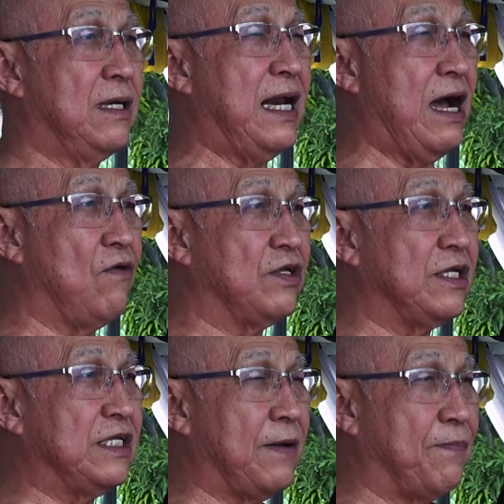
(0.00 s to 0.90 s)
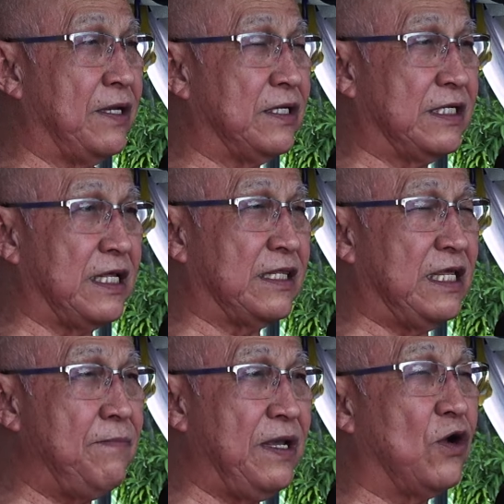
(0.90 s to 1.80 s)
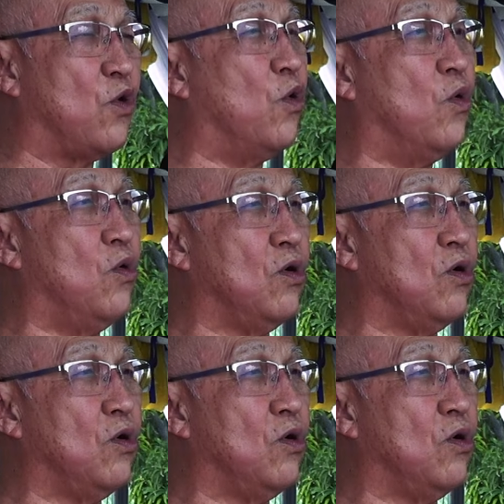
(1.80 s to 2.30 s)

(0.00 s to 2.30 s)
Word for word: เราจึงจะเป็นศิษย์ที่มีครู